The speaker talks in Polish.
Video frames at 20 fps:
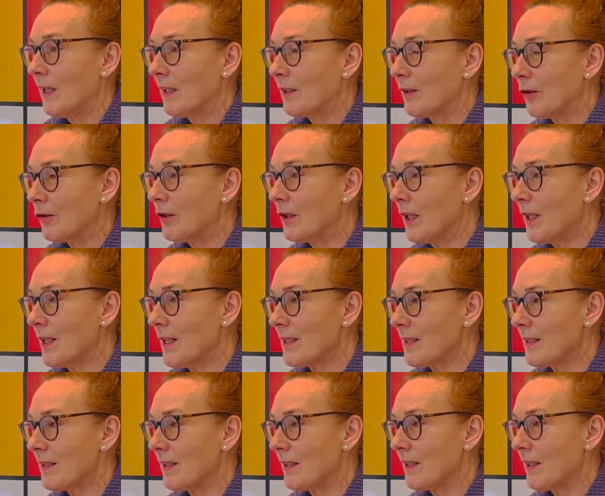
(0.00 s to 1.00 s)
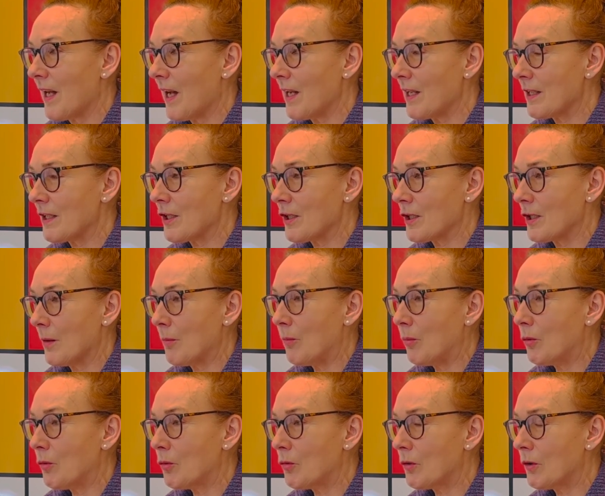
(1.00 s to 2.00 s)
to nie jest tak, że
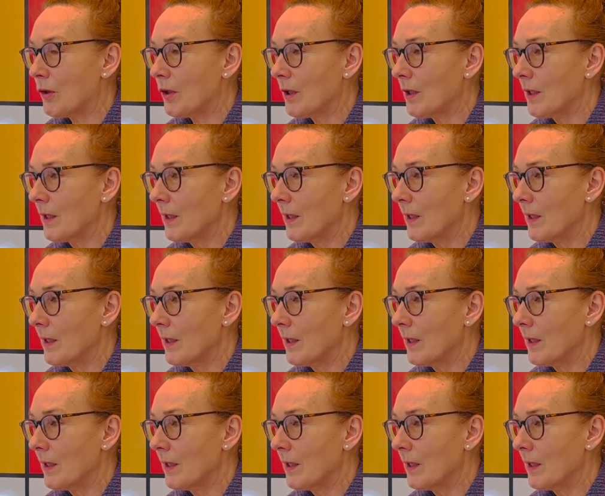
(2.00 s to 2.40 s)
Bóg